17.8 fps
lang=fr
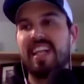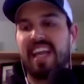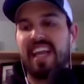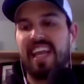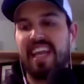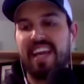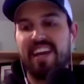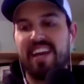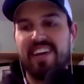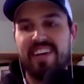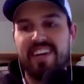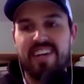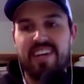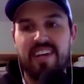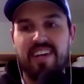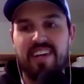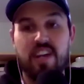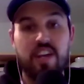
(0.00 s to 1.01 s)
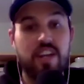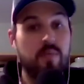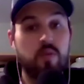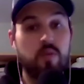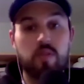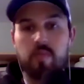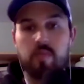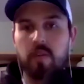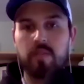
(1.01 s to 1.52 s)
Et euh, là, il y a
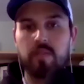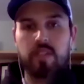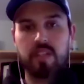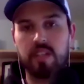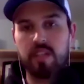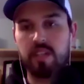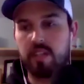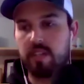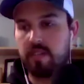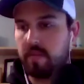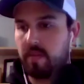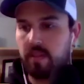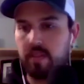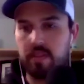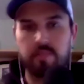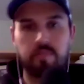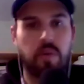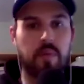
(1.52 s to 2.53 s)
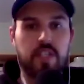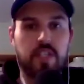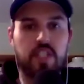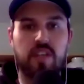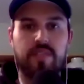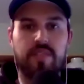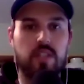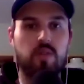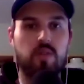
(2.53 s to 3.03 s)
beaucoup de monde que 1er
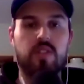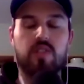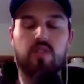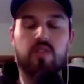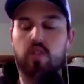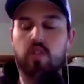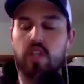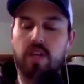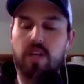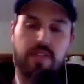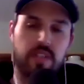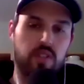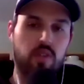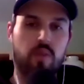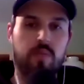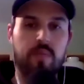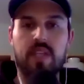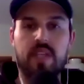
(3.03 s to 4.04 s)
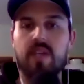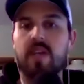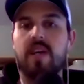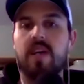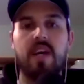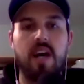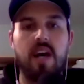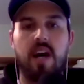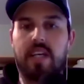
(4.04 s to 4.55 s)
janvier, 2, janvier, janvier, se sont mis
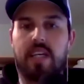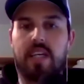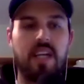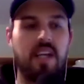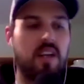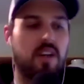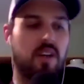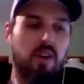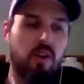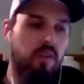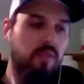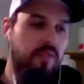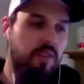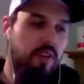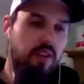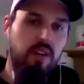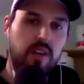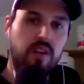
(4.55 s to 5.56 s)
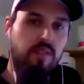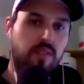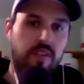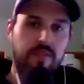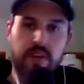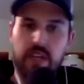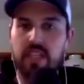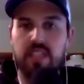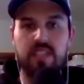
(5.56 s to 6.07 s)
OK, là, on va,
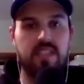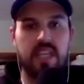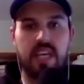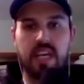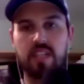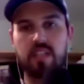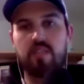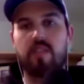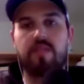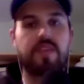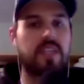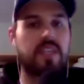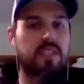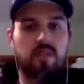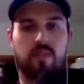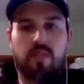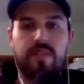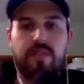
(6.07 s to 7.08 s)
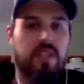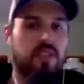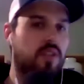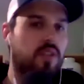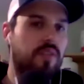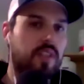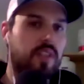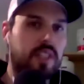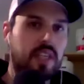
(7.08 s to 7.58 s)
faire des diètes, on va faire ça, on va faire ça,
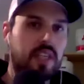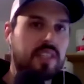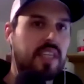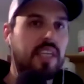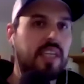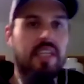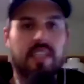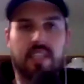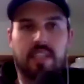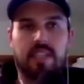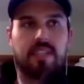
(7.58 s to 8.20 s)
on va s'entraîner.